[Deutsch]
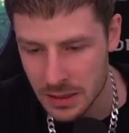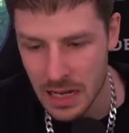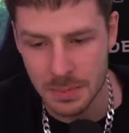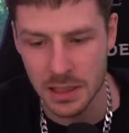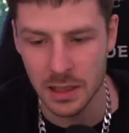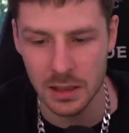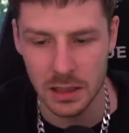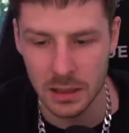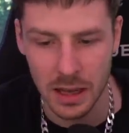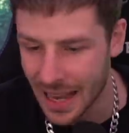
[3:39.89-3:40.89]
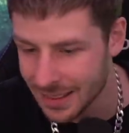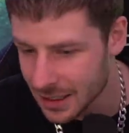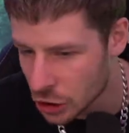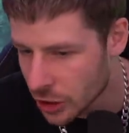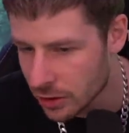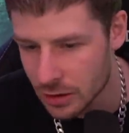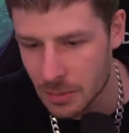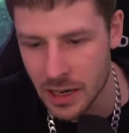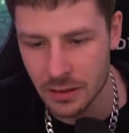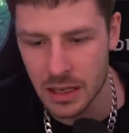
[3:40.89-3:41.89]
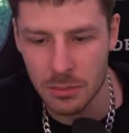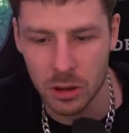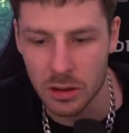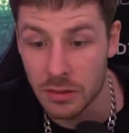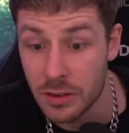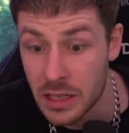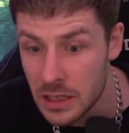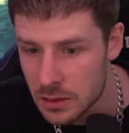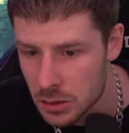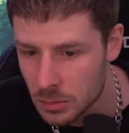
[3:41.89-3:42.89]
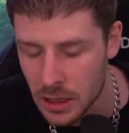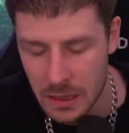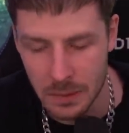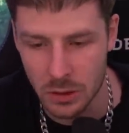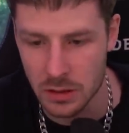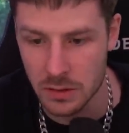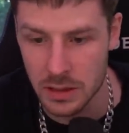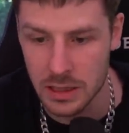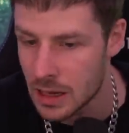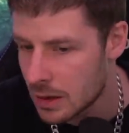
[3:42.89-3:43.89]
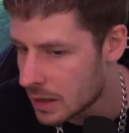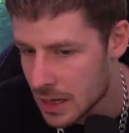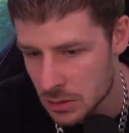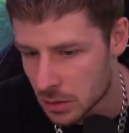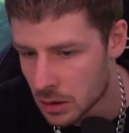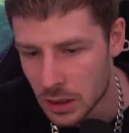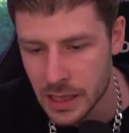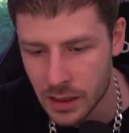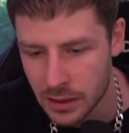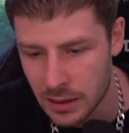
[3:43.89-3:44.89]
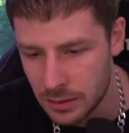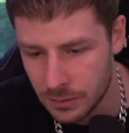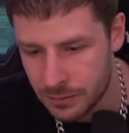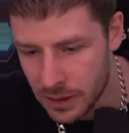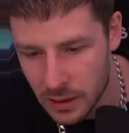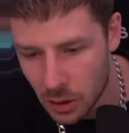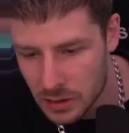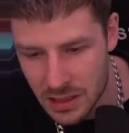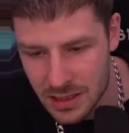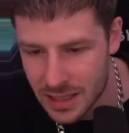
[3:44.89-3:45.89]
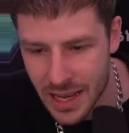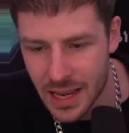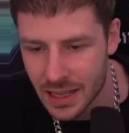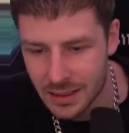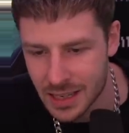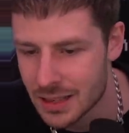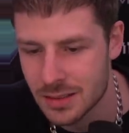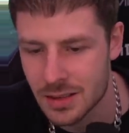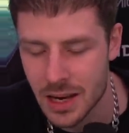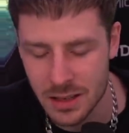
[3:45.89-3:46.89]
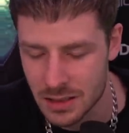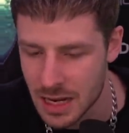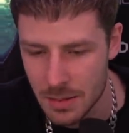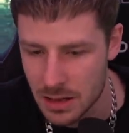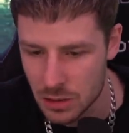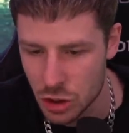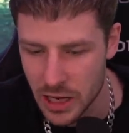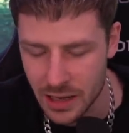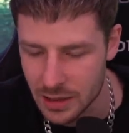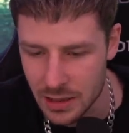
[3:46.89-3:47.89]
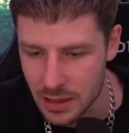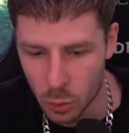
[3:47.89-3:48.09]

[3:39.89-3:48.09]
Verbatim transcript: Es gäbe sicherlich andere Städte, die man hätte nehmen können. Venice zum Beispiel oder sowas. Äh, also ja, ich finde auch dieses generelle Tastendesign ist dermaßen schrecklich.